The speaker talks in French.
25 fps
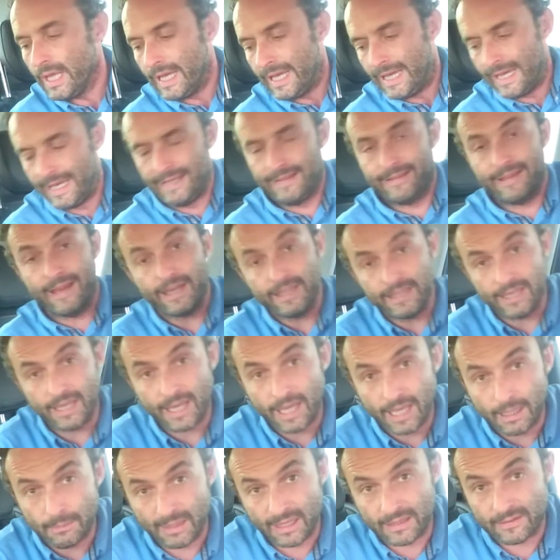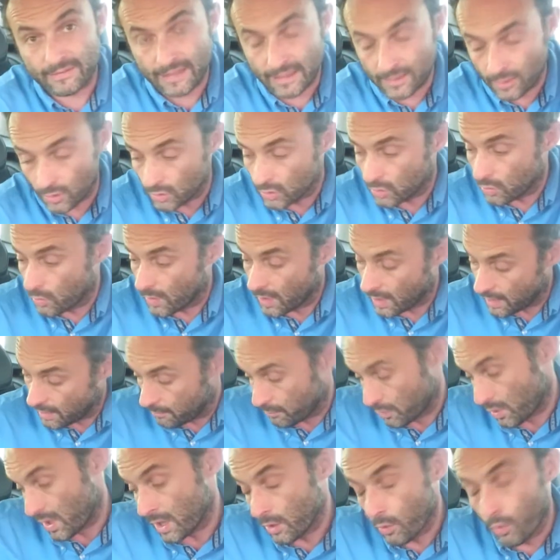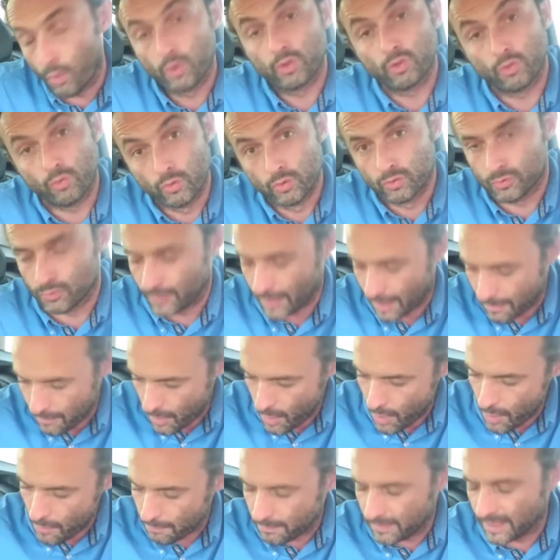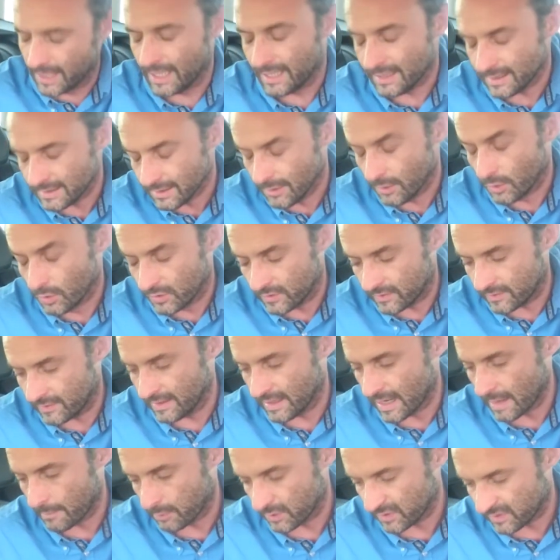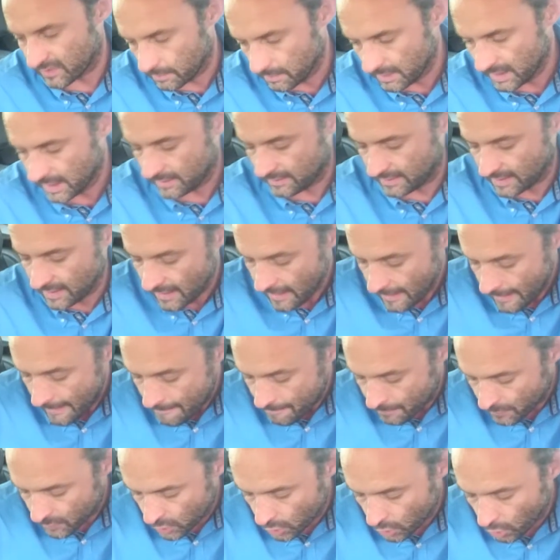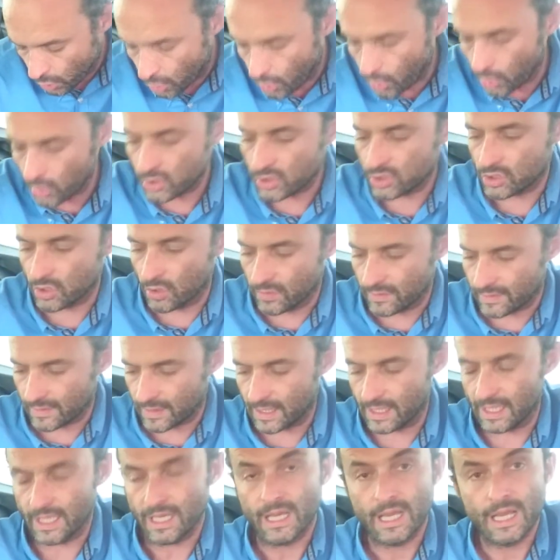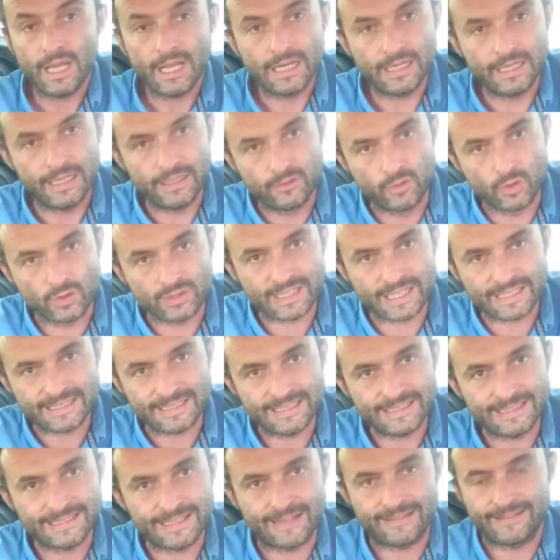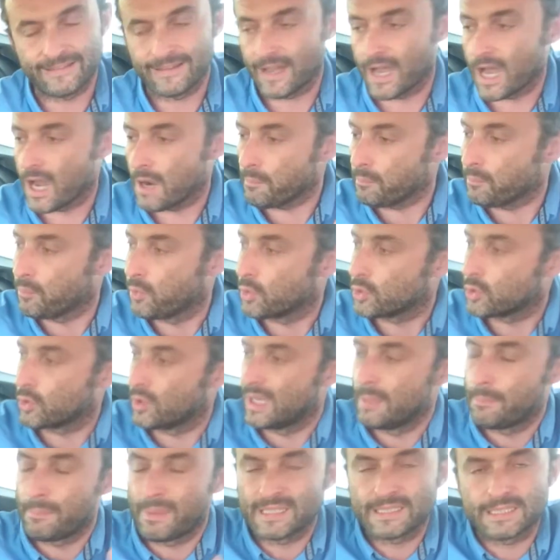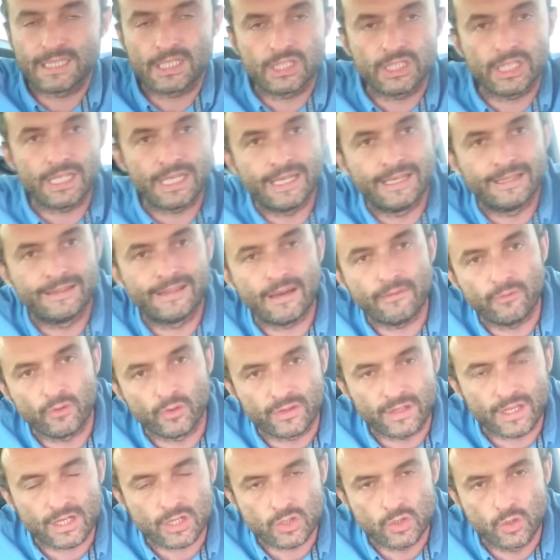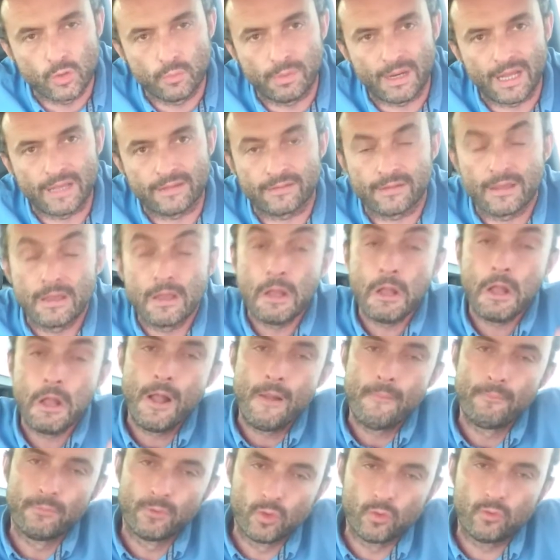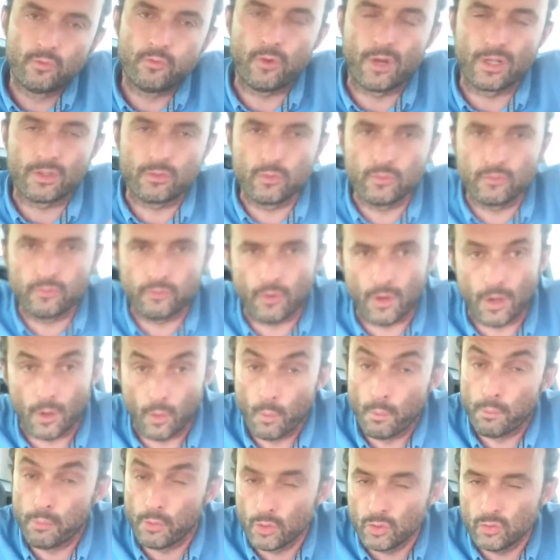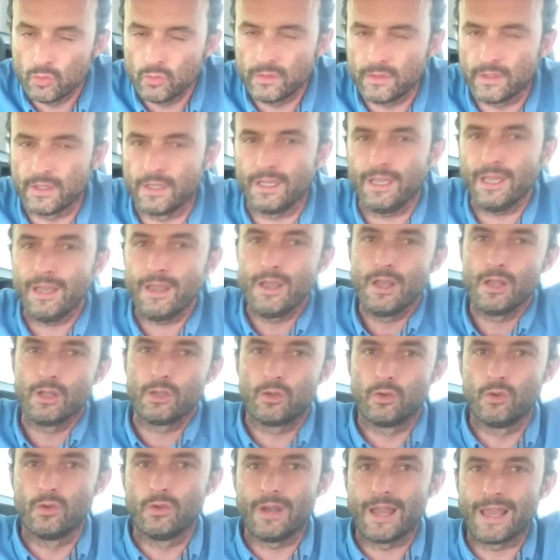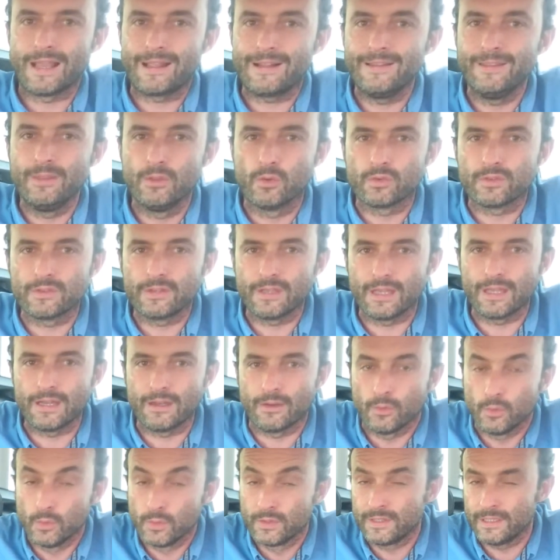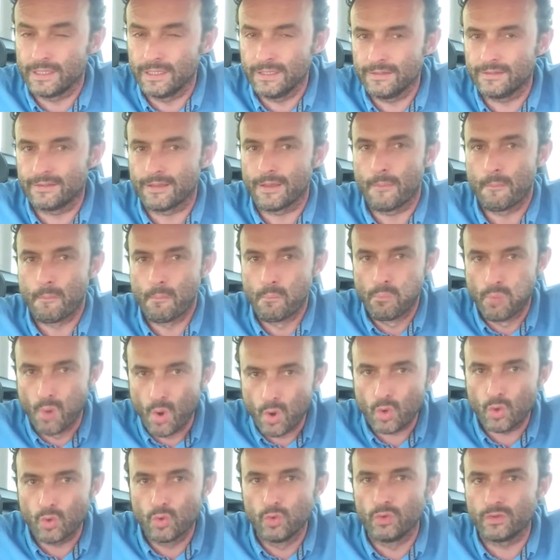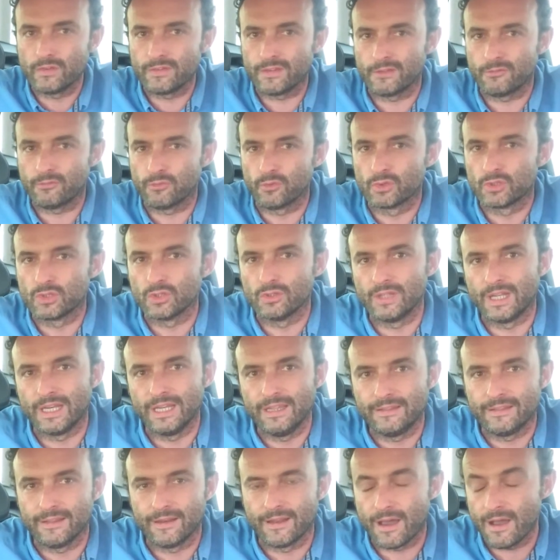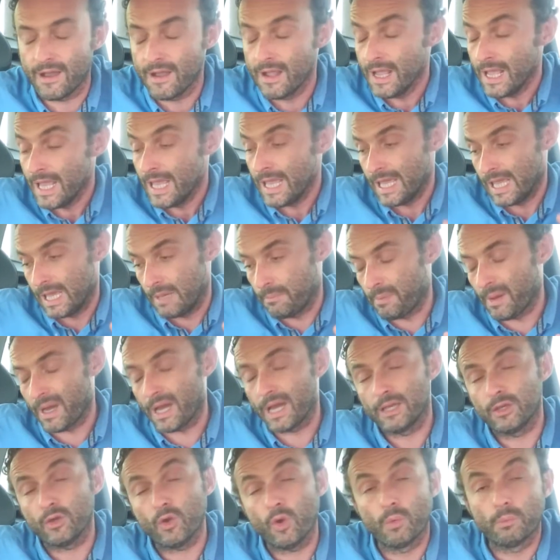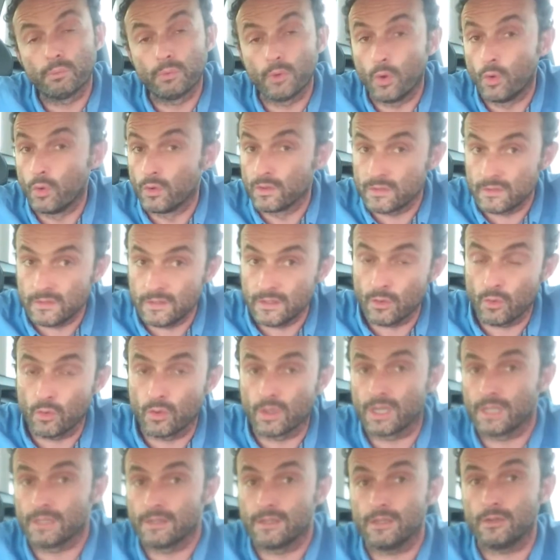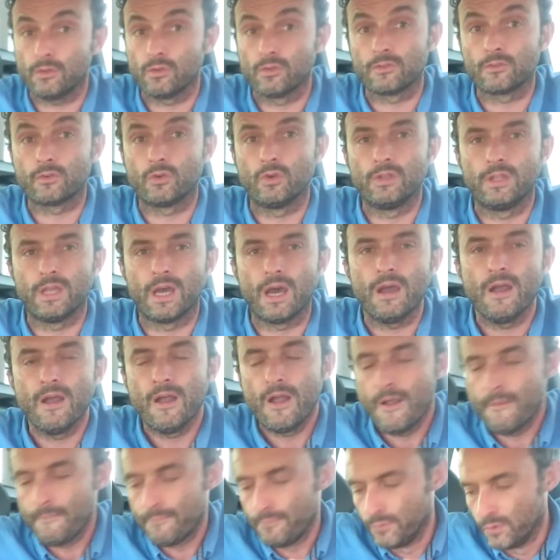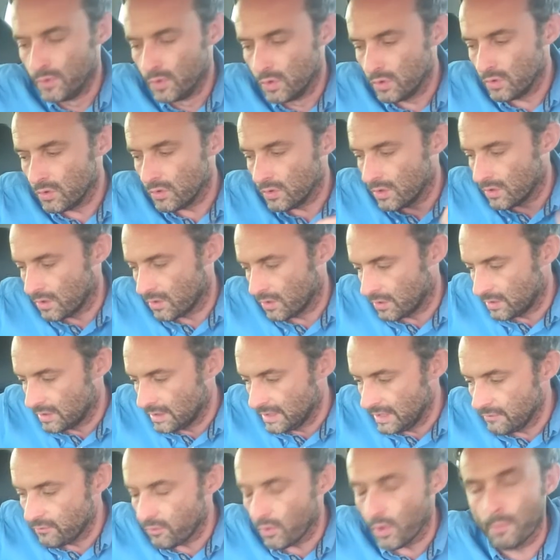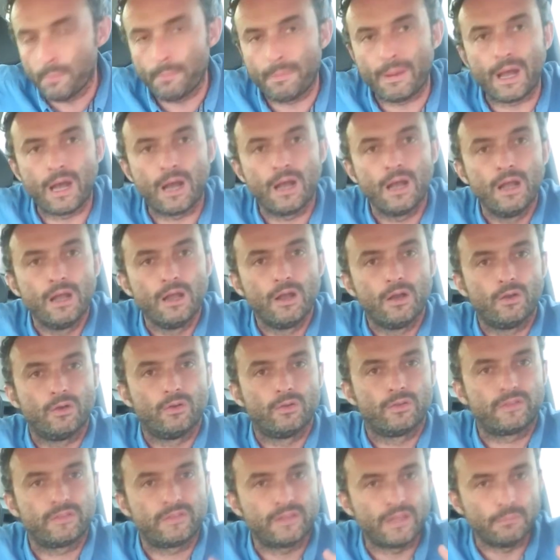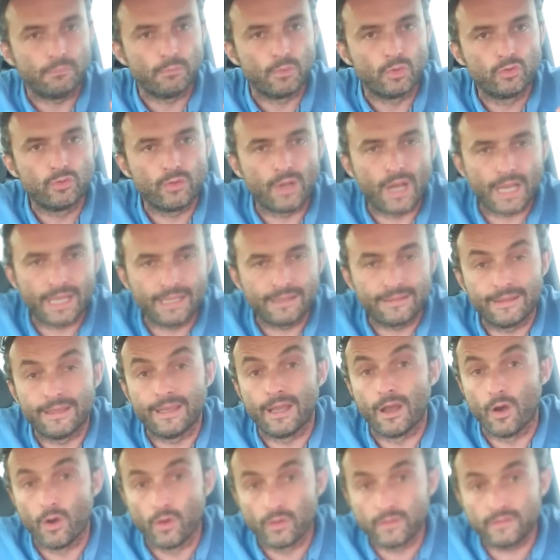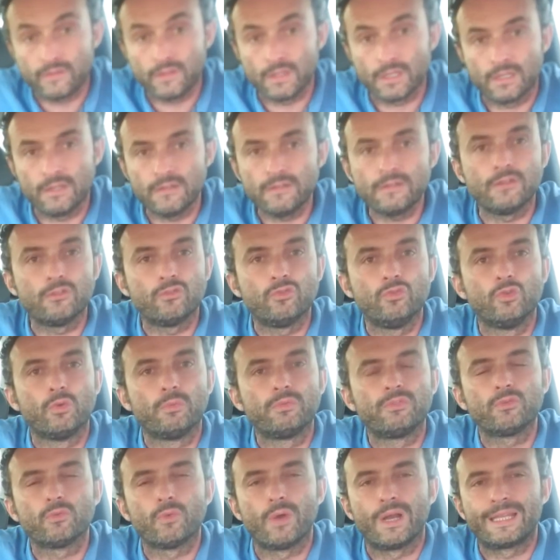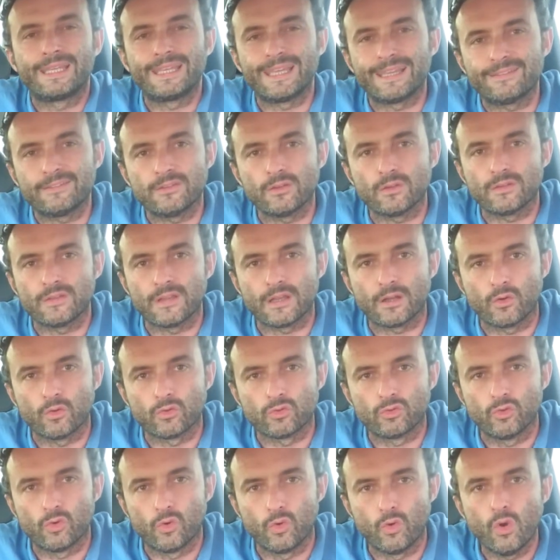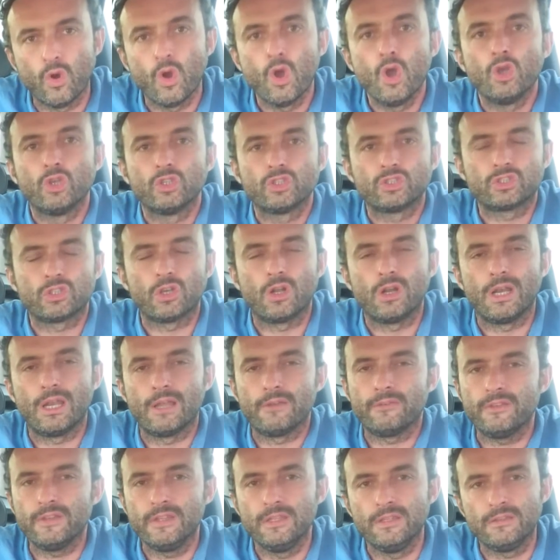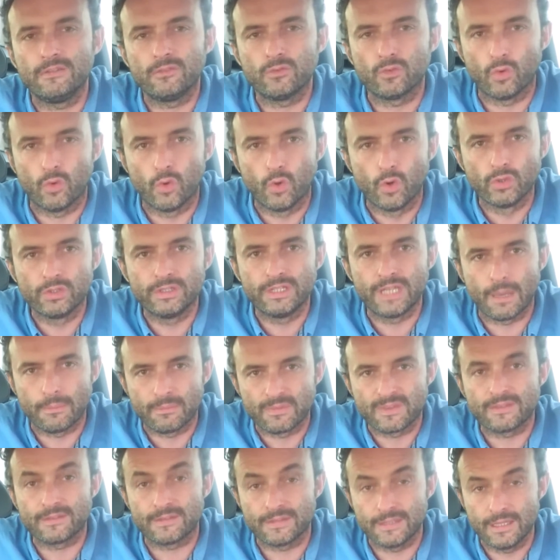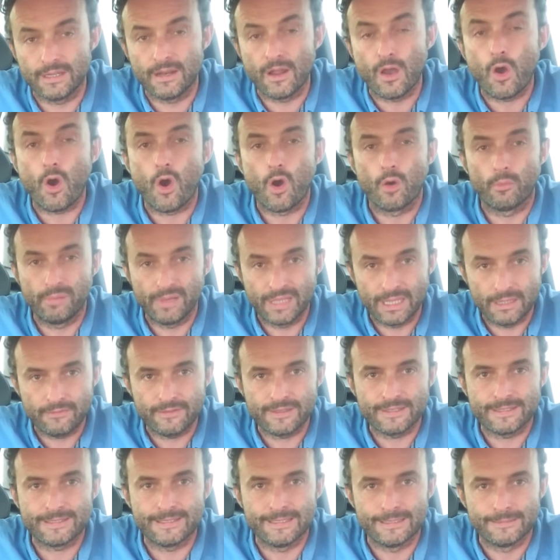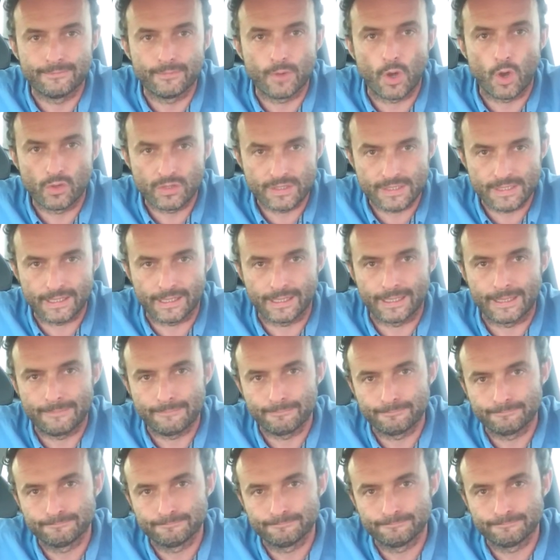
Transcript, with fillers: Et derrière, eh ça donne quoi un gros trou tout d'abord, mais aussi la possibilité de recentrer les deux assises latérales pour que les passagers aient davantage de place. Toutefois, toutefois, on peut douter que la clientèle utilise beaucoup cette fonctionnalité-là. Et par ailleurs, on peut aussi regretter que Skoda ne euh, livre pas euh, cette modularité en série. C'est une option à 450 euros. Seule la finition haut de gamme style en bénéficie en série.